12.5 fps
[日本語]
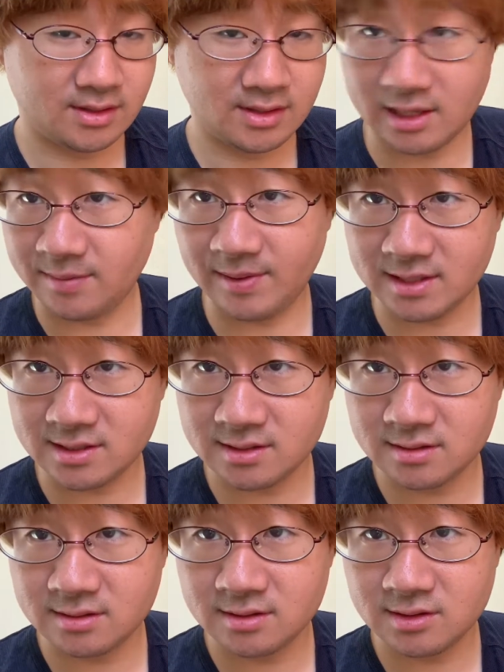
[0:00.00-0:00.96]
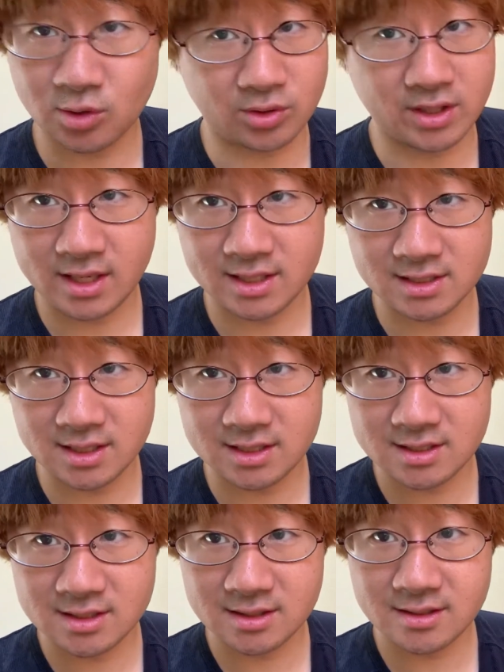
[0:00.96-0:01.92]
やります。そんな感じで
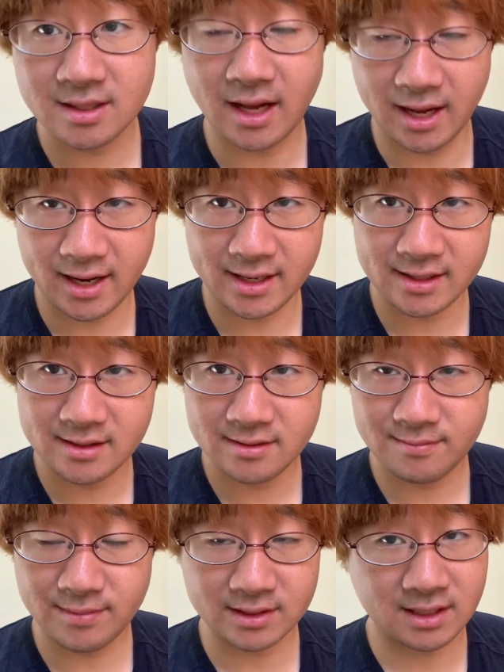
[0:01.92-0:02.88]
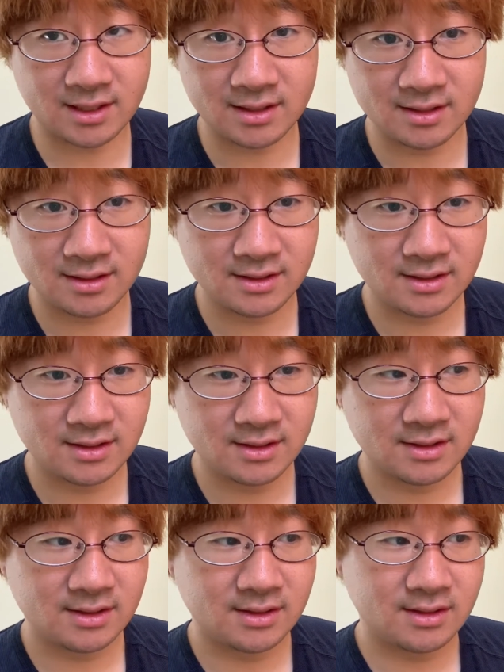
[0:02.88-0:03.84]
す。はい。また、
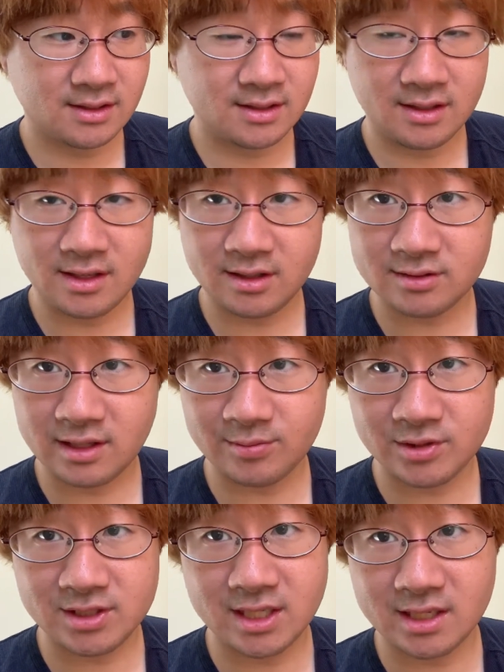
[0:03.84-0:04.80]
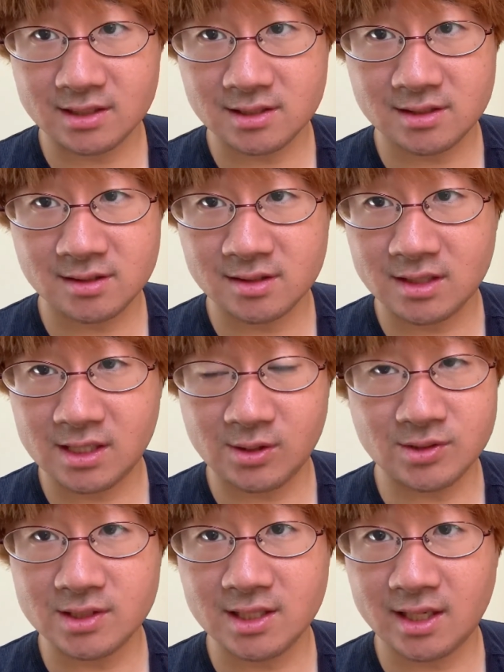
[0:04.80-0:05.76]
レクターも行きたいです。昨
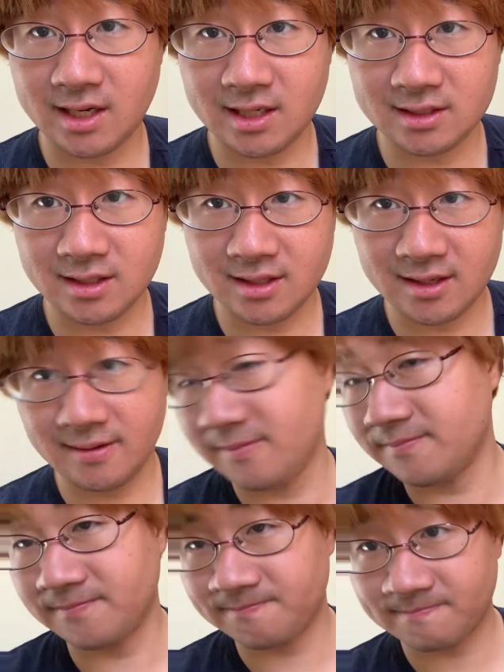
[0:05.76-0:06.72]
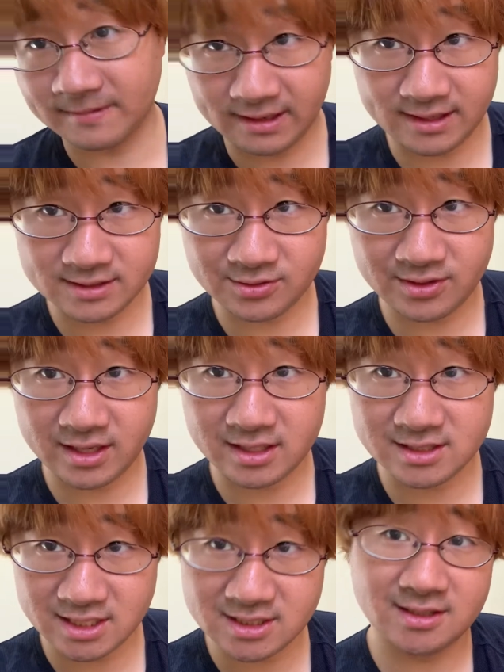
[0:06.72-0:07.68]
日全然行けなかったんで。はい、そんな
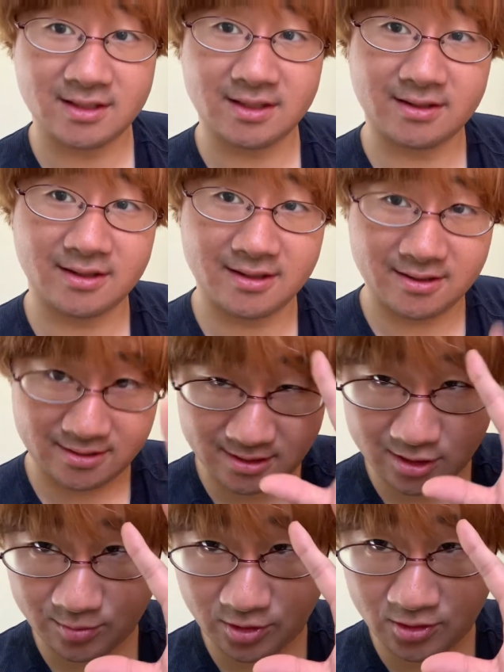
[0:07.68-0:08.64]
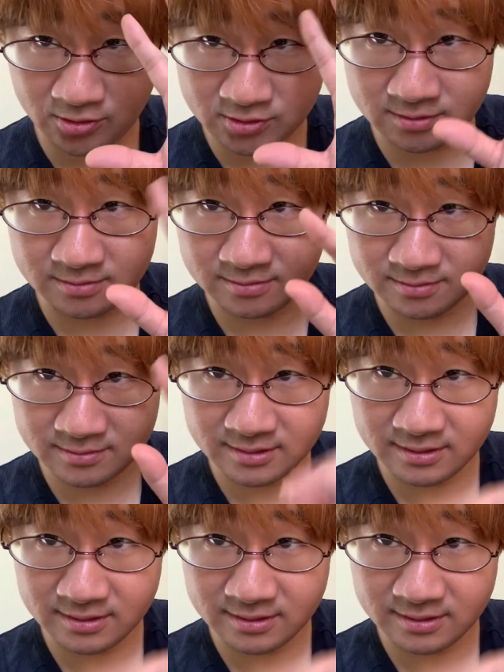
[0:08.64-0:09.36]
感じです。行きます。